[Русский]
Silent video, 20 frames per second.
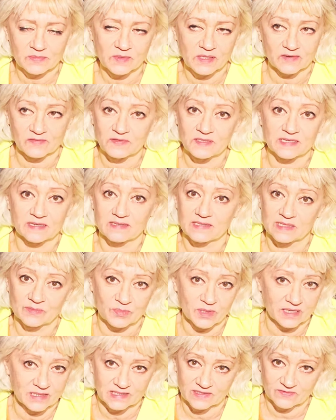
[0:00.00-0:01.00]
Я вся
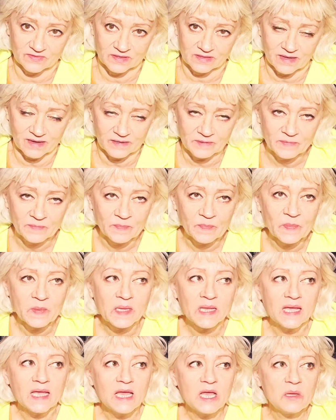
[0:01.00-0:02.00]
себя извела
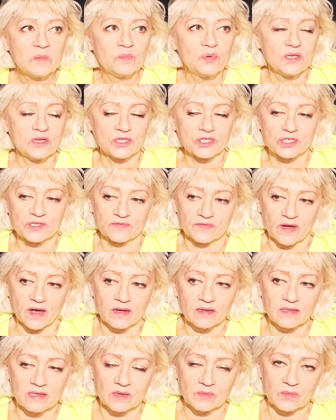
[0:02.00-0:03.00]

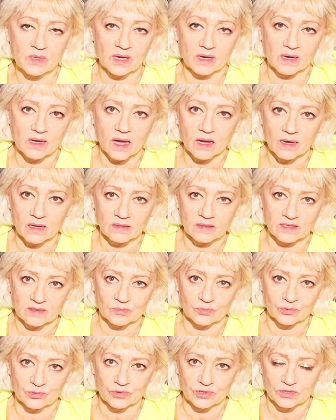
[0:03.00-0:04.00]
переживаниями, а как это
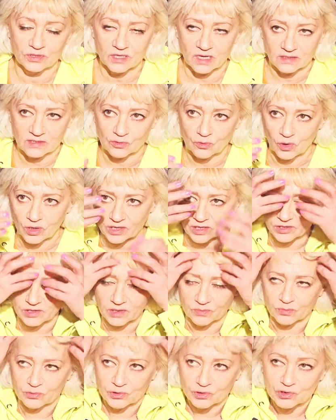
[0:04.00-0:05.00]
будет, а сколько
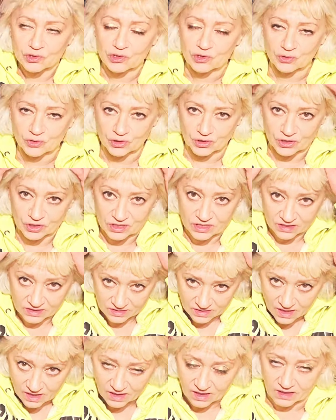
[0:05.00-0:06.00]
это будет стоить и
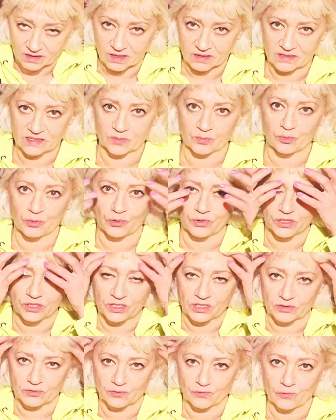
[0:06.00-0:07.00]
так далее, как
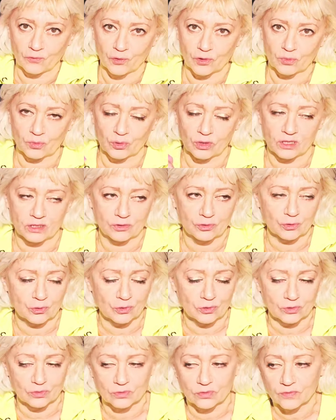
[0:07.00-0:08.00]
заполнить эту форму
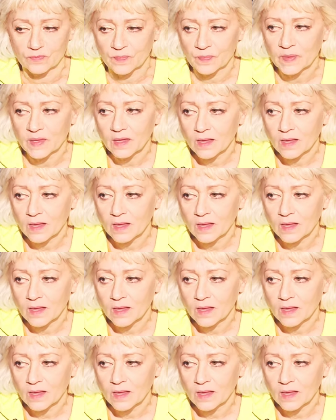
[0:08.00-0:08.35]
электронную.